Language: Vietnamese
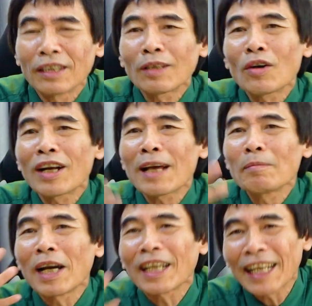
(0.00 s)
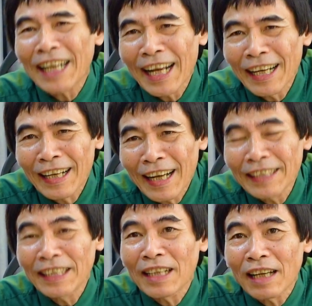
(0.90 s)
thế còn lại bảy cái khác
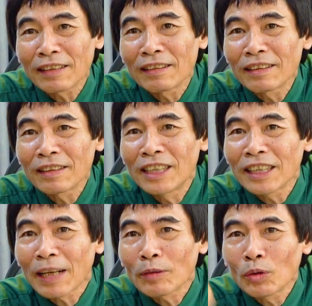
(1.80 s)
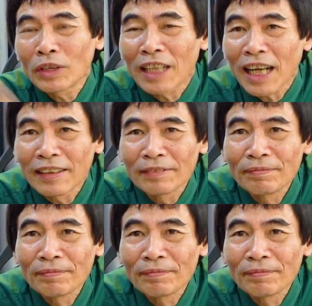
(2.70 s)
cái chỉ cần chia sẻ với tôi từng cái